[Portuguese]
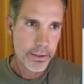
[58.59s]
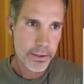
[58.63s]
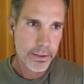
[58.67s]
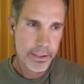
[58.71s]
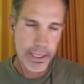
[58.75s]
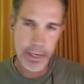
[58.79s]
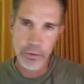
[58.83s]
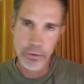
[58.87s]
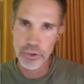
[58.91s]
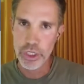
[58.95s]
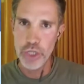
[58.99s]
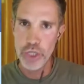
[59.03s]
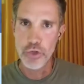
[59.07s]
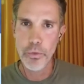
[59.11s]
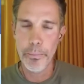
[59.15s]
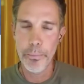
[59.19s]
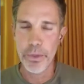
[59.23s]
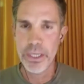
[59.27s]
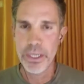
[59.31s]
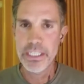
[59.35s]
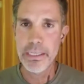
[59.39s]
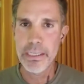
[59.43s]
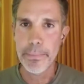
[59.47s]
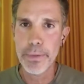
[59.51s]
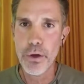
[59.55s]
né, um jejum,
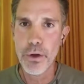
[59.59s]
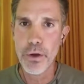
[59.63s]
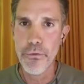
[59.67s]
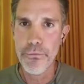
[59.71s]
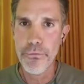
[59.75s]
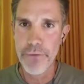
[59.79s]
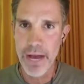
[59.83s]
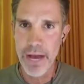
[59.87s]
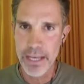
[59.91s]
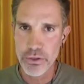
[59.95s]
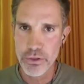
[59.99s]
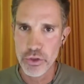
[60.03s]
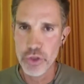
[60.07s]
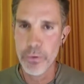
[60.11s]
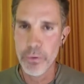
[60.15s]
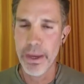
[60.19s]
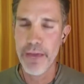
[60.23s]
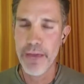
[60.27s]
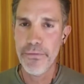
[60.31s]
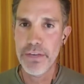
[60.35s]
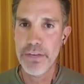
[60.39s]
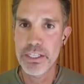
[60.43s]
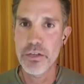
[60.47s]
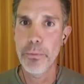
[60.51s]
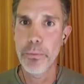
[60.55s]
por exemplo, que eu faço de uma
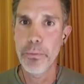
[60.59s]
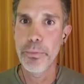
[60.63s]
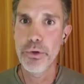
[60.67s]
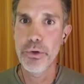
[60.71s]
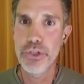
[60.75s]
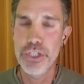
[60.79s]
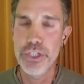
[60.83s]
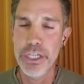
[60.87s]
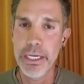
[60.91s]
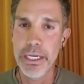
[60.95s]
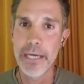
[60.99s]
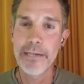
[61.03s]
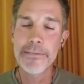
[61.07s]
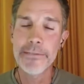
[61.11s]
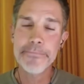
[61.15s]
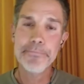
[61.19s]
refeição por dia,